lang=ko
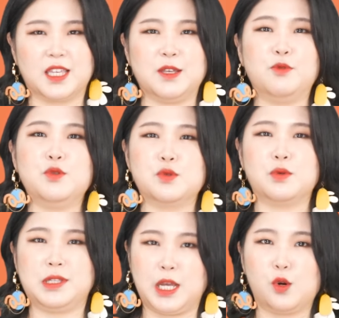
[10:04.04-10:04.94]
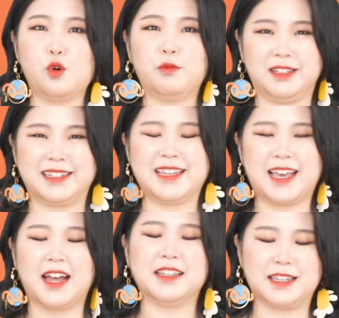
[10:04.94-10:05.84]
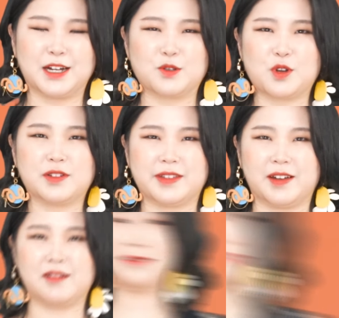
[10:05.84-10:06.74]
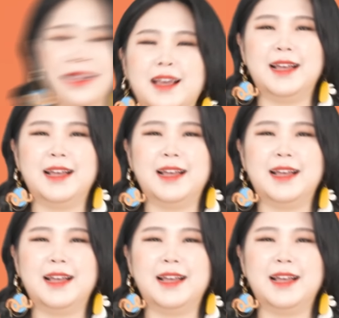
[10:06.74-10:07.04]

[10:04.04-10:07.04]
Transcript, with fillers: 기분 좋은 새로움을 느끼게 하는 향수였어요.